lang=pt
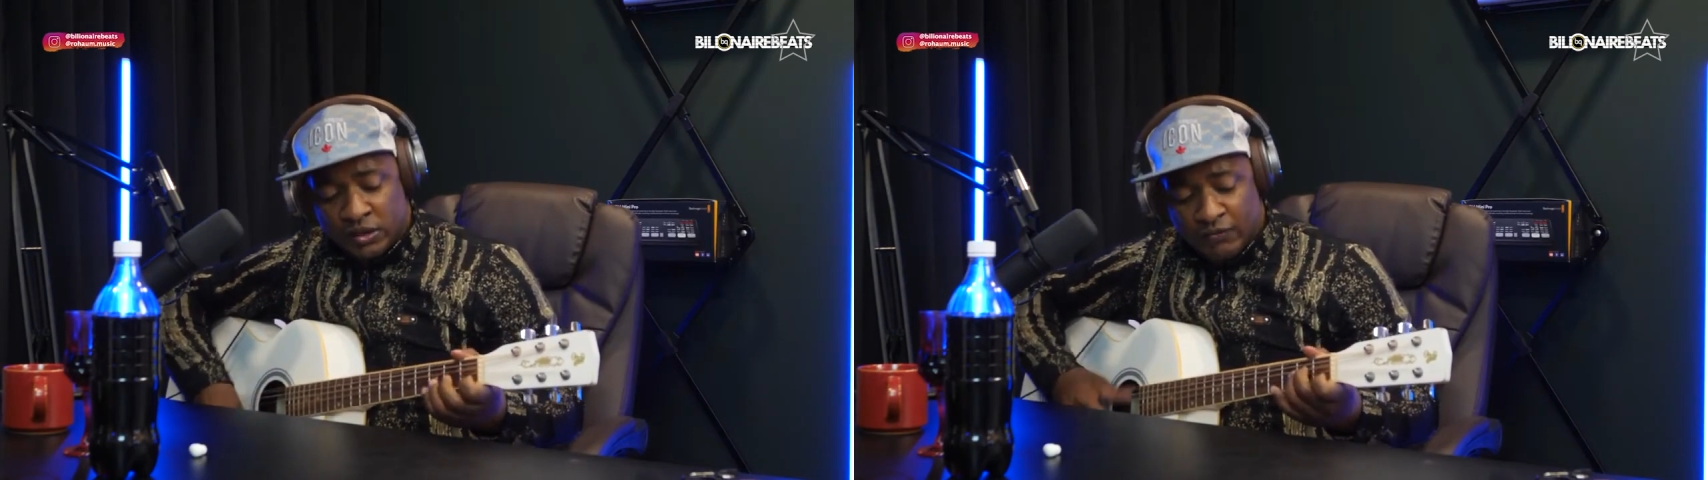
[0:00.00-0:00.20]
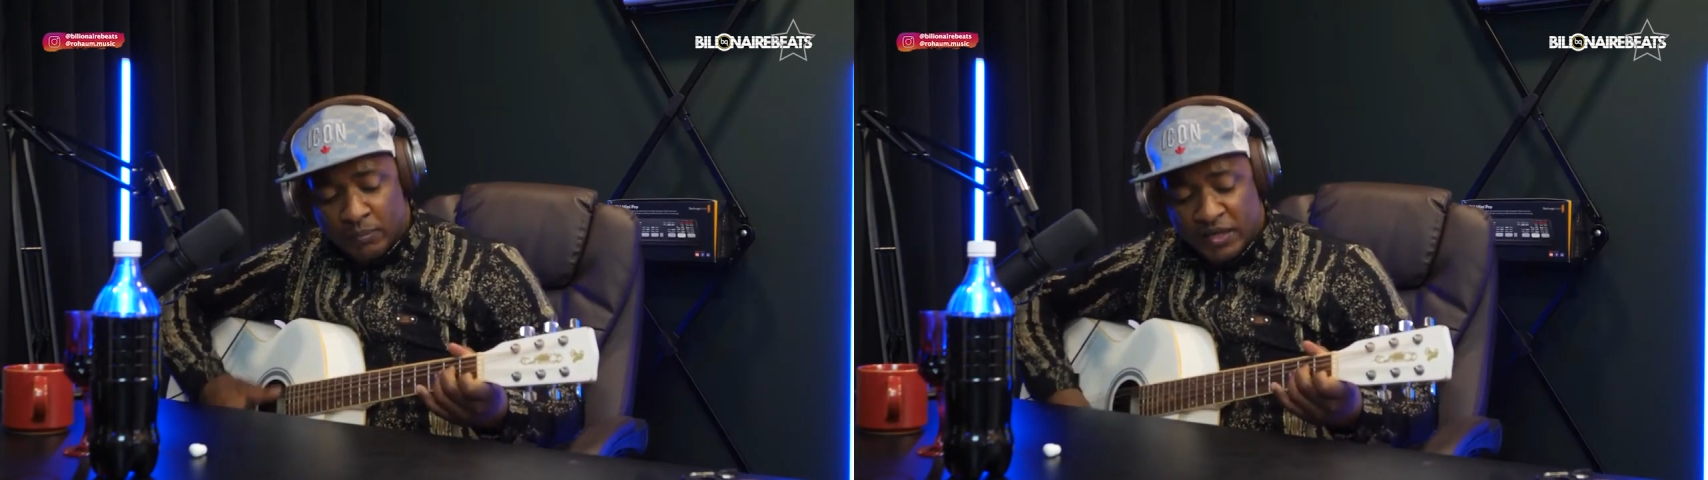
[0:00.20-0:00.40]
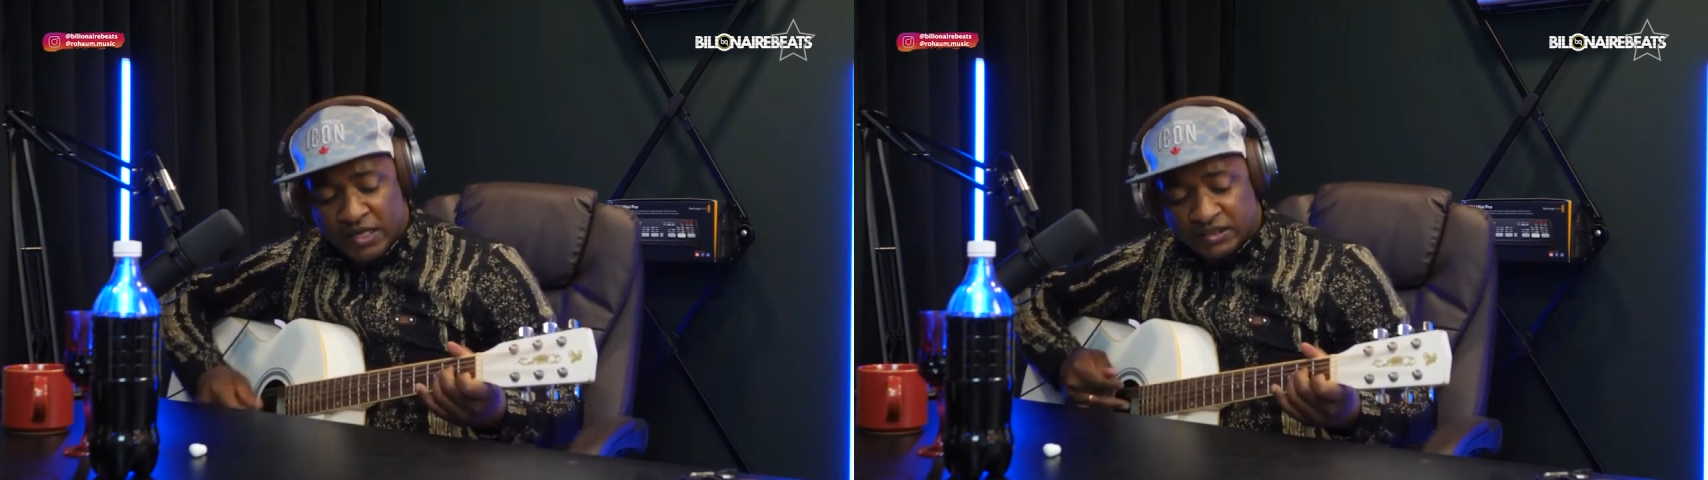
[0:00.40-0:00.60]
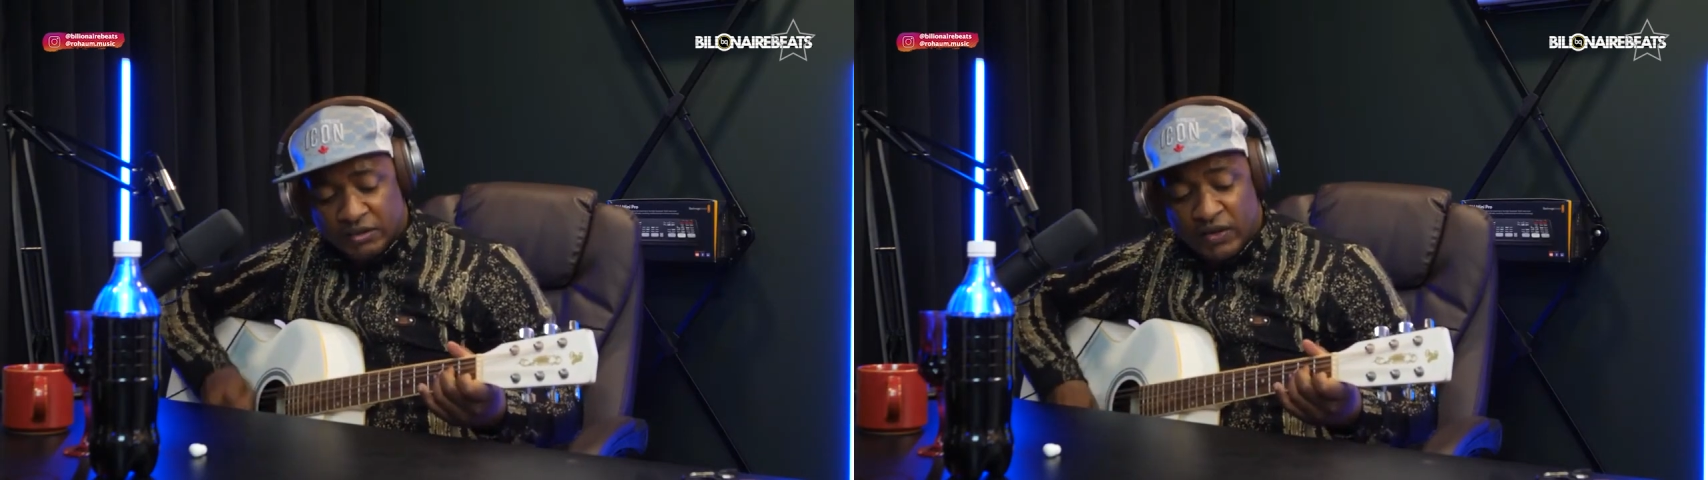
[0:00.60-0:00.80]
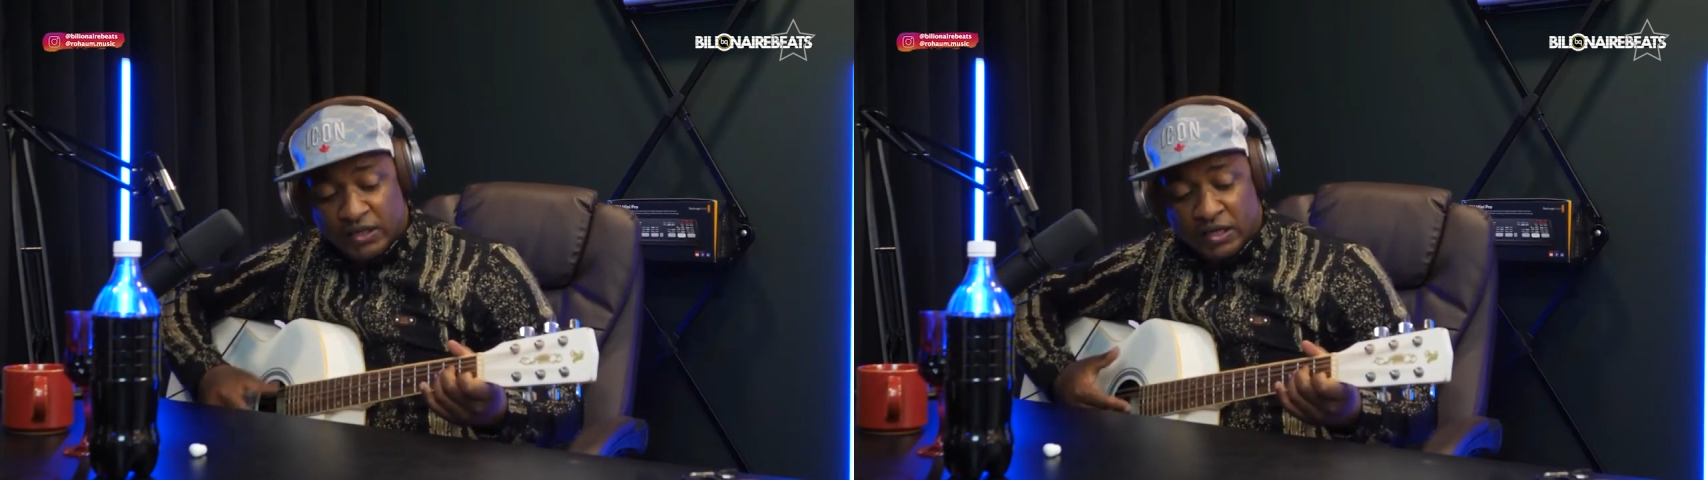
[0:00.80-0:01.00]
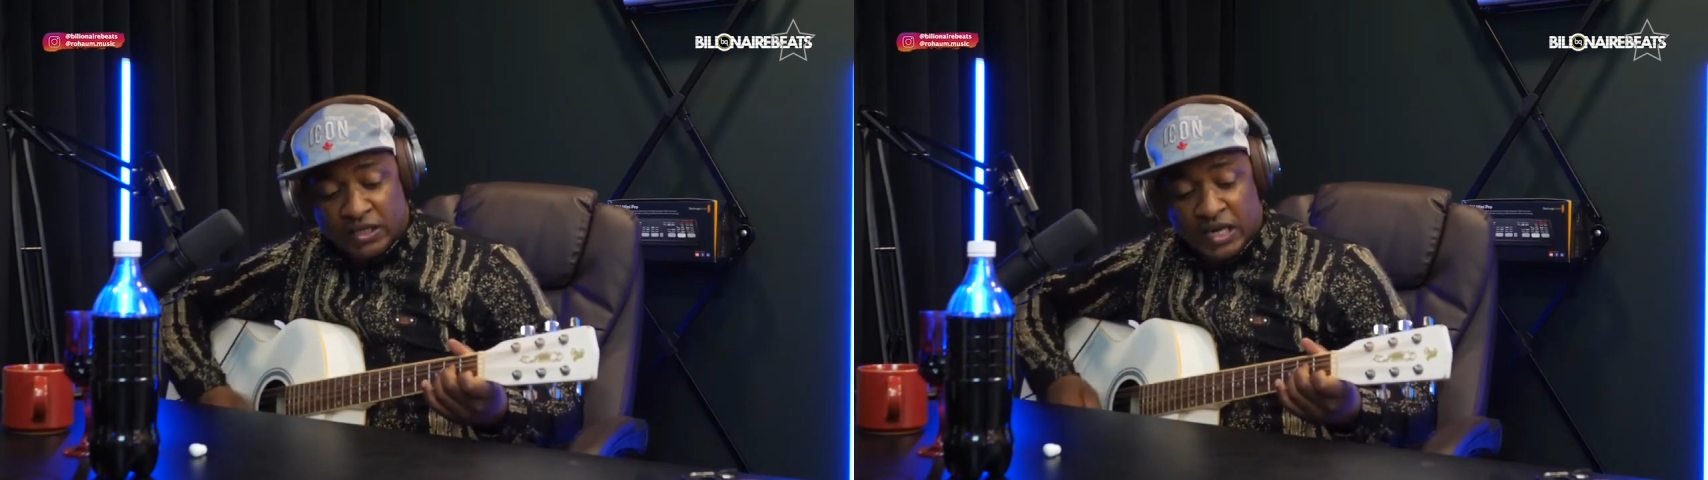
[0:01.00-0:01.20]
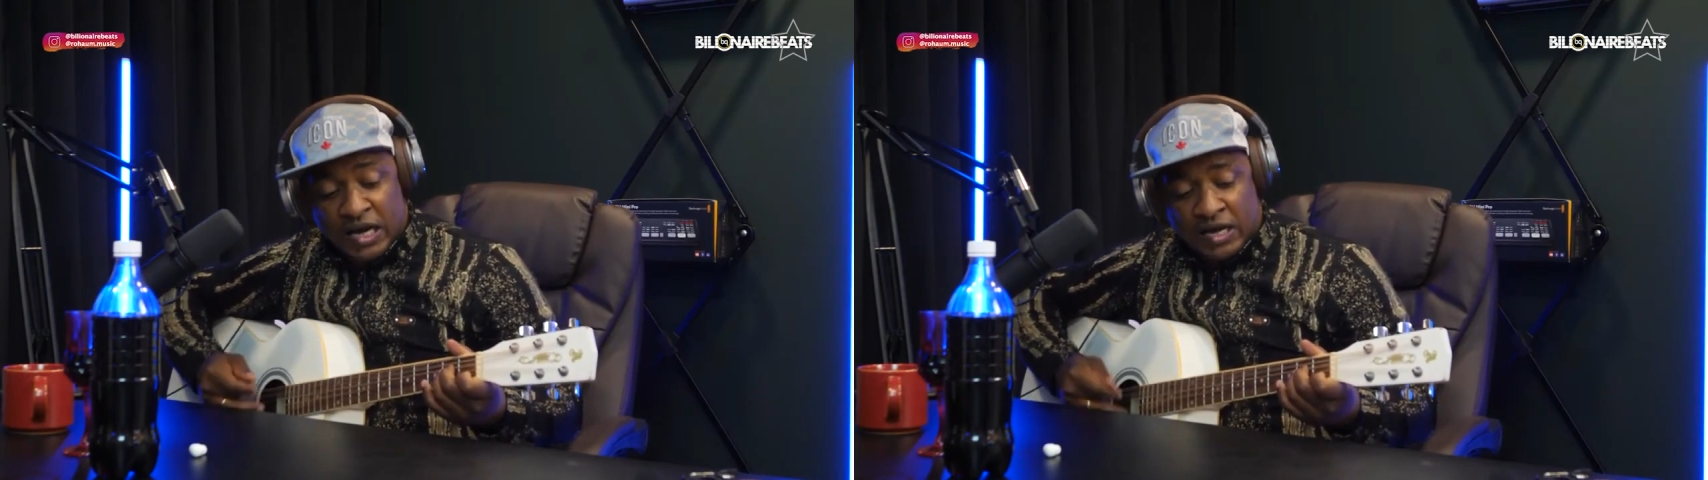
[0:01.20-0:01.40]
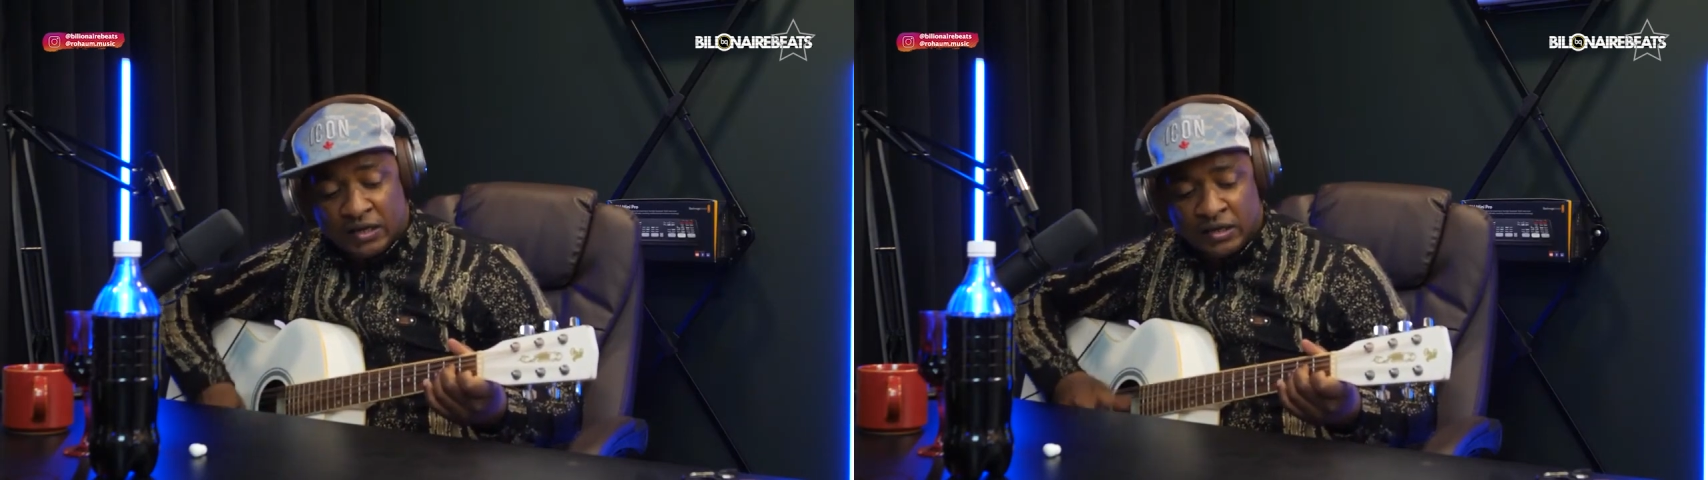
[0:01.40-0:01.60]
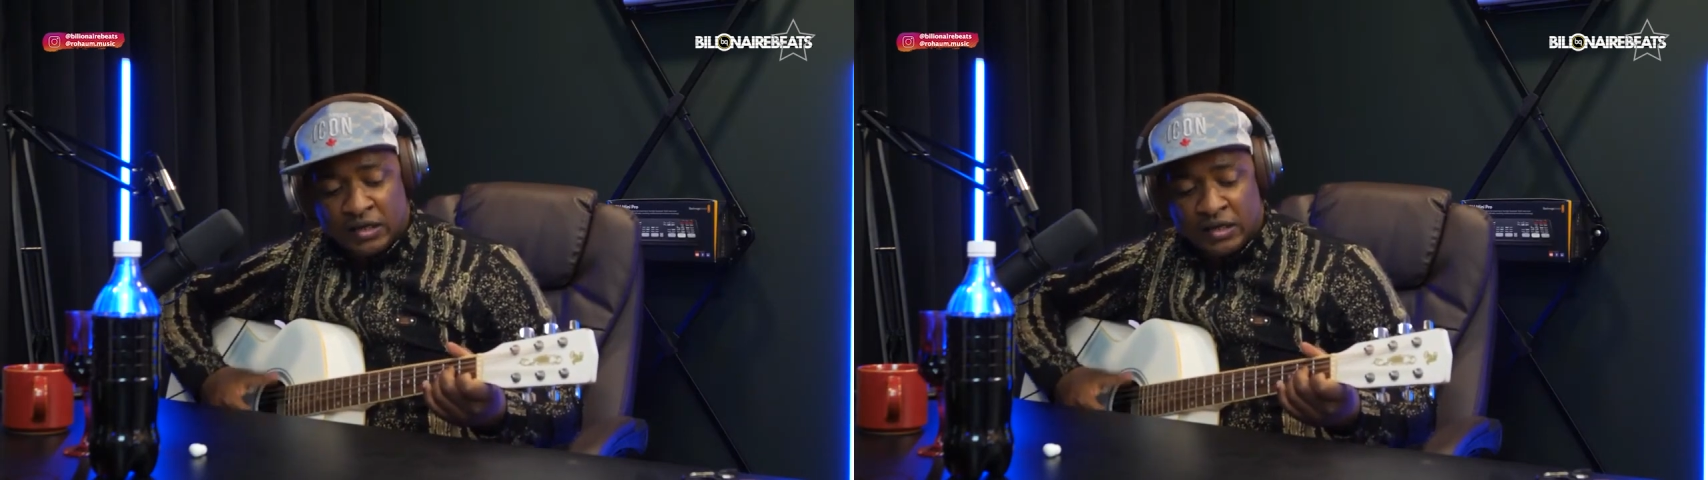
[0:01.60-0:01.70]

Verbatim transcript: Famílias que vêm guerrear